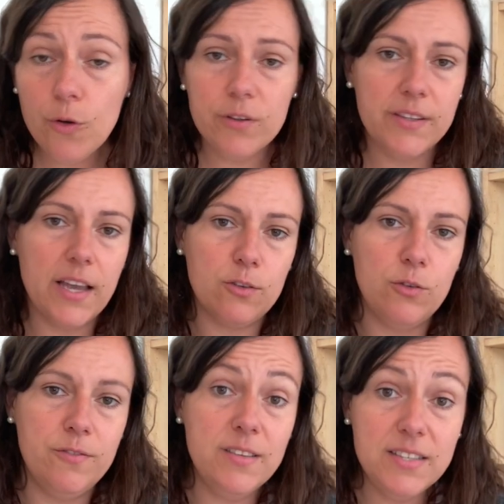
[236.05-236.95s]
une carte
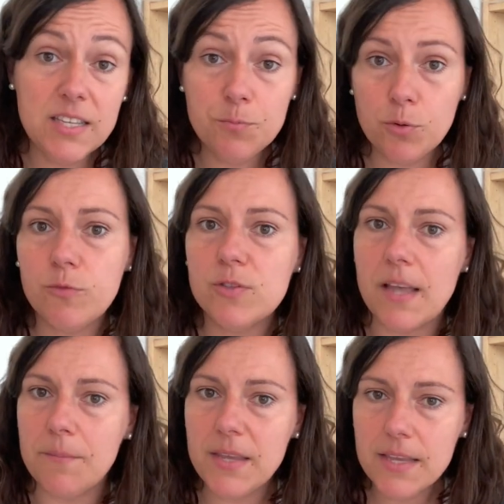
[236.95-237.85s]
de visite pour vos
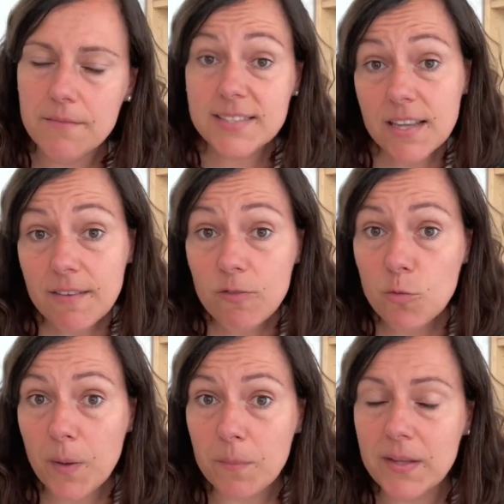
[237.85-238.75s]
amis, ça va
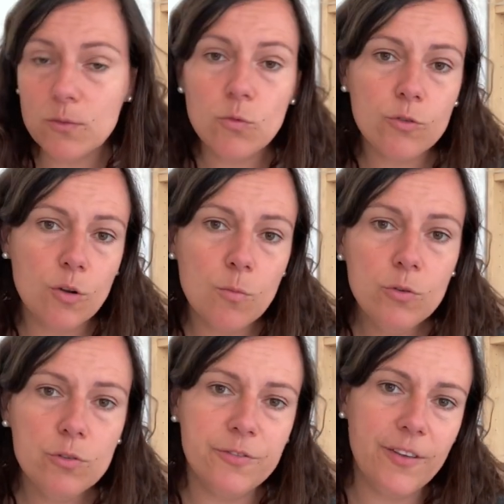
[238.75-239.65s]
vous permettre non
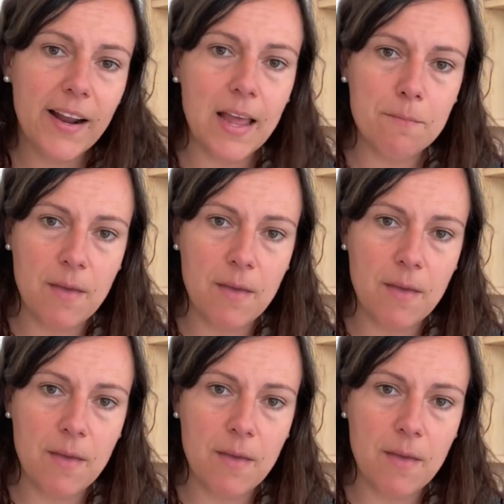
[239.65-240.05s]
seulement de faire la